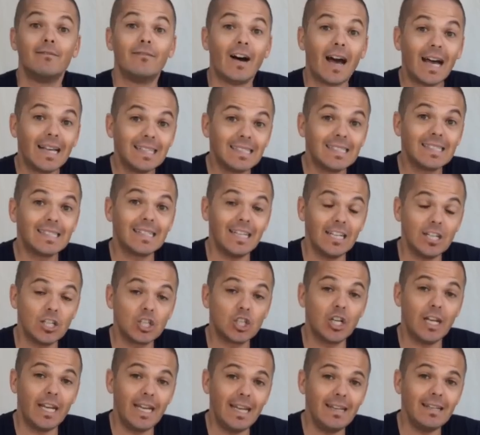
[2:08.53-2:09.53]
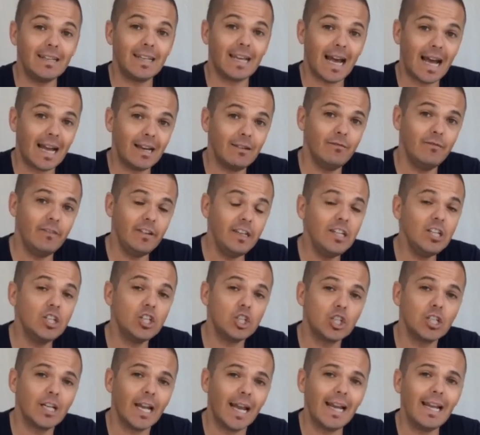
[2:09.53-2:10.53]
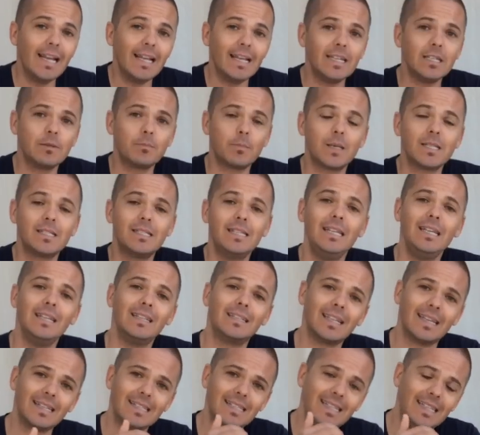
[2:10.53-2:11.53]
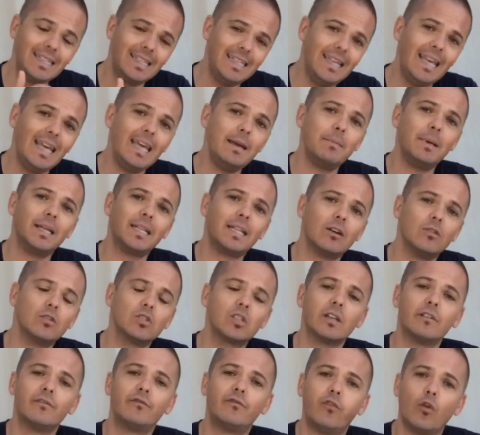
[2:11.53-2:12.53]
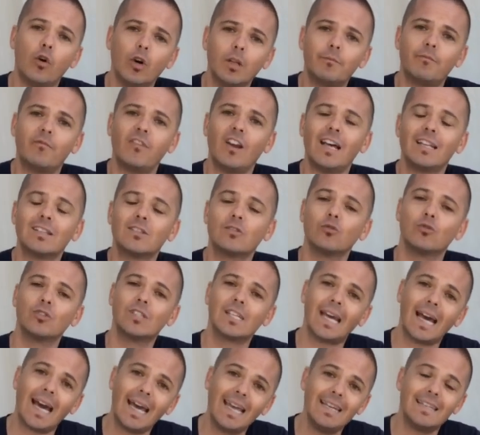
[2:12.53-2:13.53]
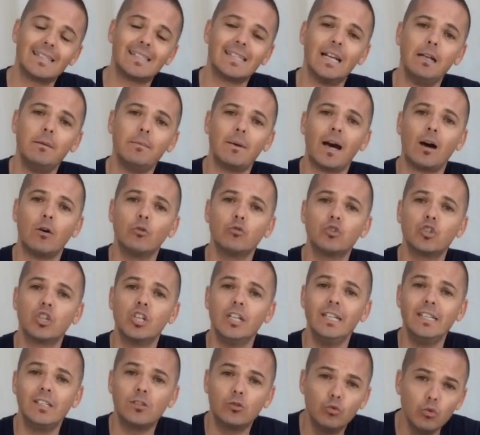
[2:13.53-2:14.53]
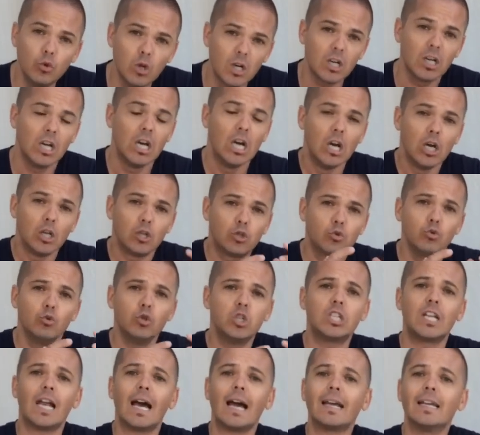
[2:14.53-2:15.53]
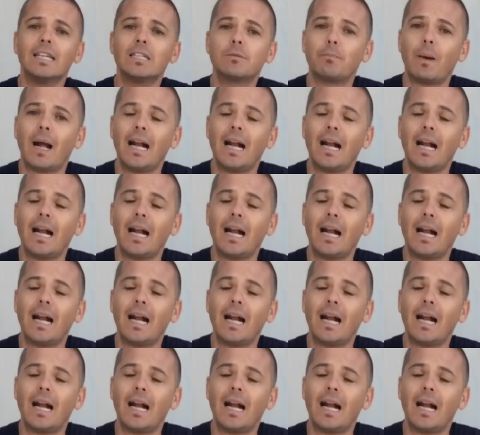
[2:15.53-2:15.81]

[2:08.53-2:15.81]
was geschehen kann, wie schnell es passiert, dass sich jemand aus der Fortpflanzungsreihe selber ausschließt durch zu starkes